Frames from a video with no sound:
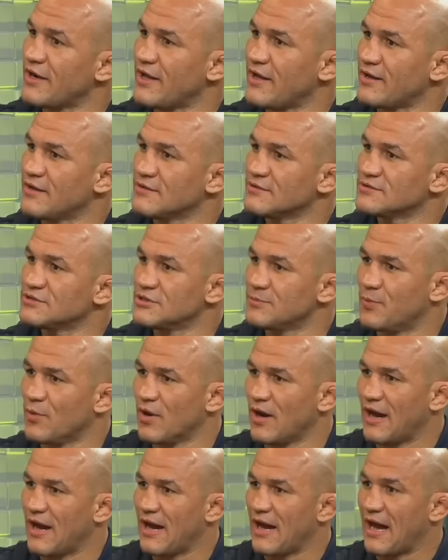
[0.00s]
né?
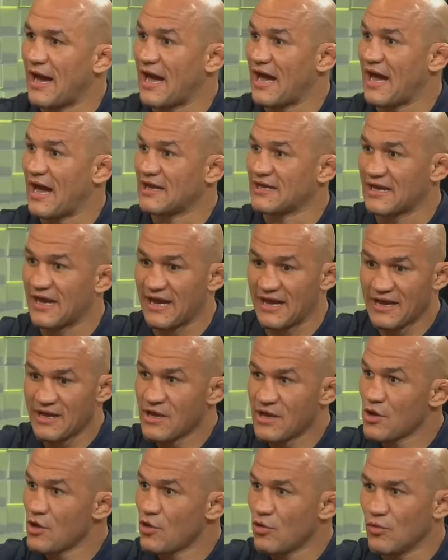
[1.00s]
Tipo, a, a, é. a
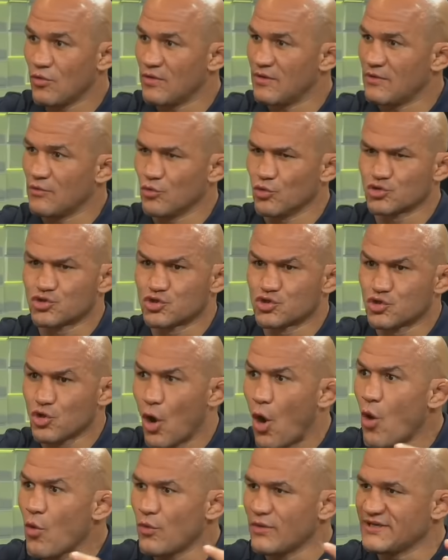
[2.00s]
o
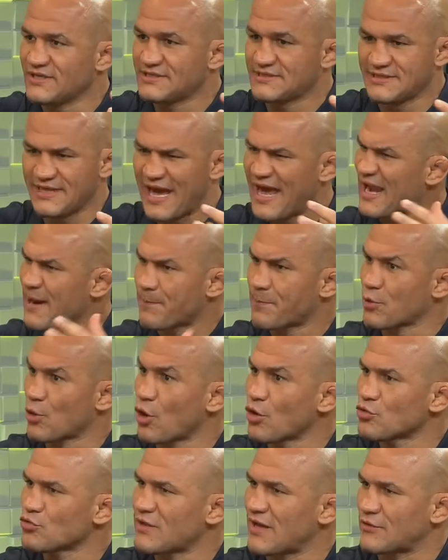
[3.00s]
show em si era pro
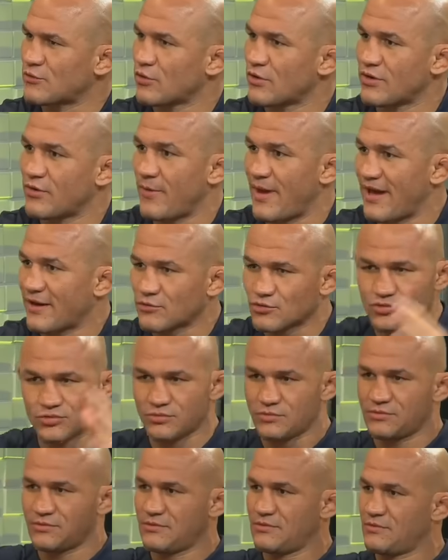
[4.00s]
lutador, é não era o...
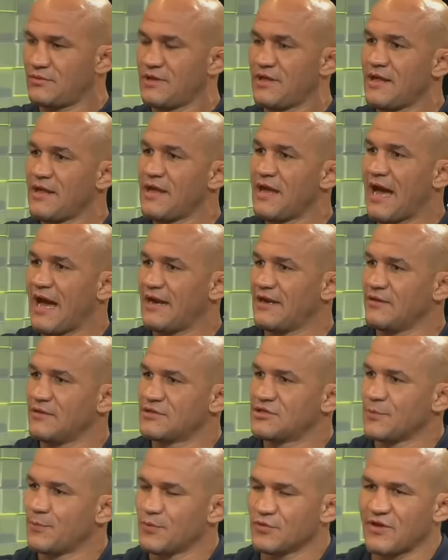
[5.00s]
É isso aí, é isso aí.
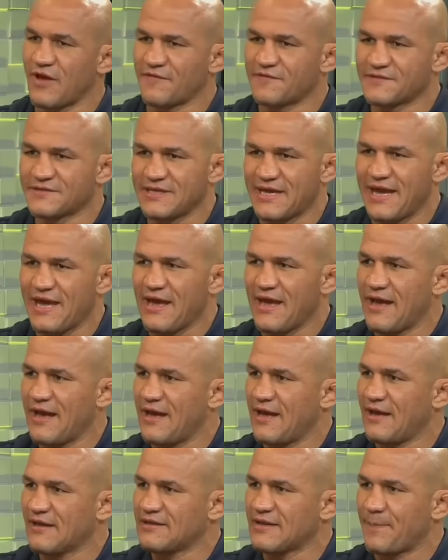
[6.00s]
tipo, é, no UFC, é, é.
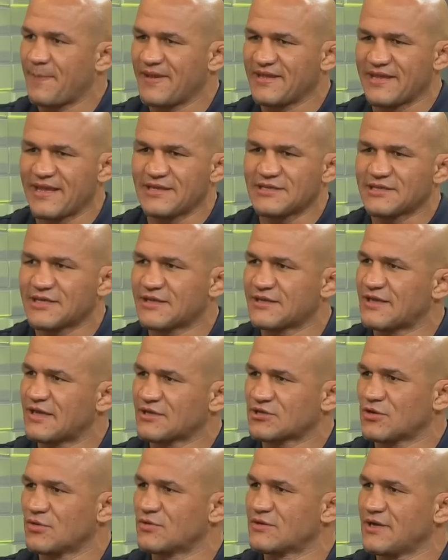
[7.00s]
Ah, independente de que
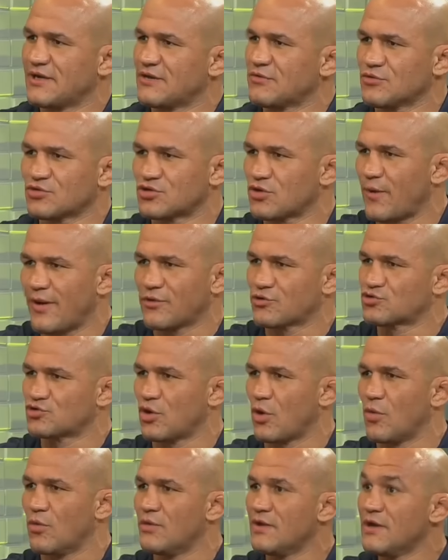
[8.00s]
esteja lutando, o show é o
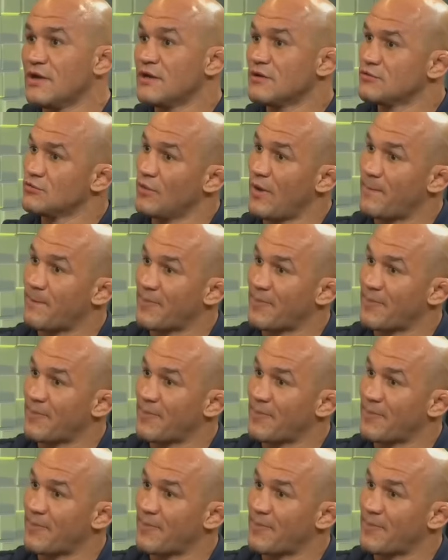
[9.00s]
show. É. Não é